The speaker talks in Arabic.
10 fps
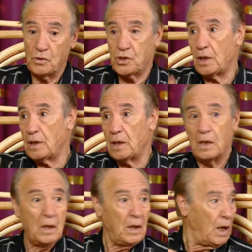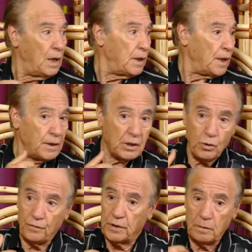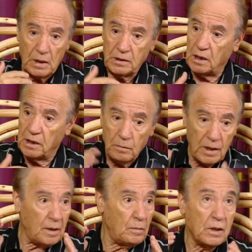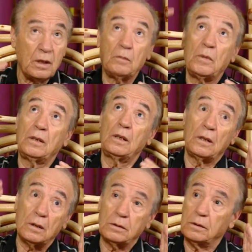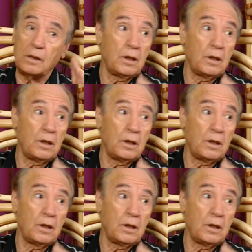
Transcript: ان شاء الله انا راني شوف كيما انت كيما انا ماشي انا ما انا آه،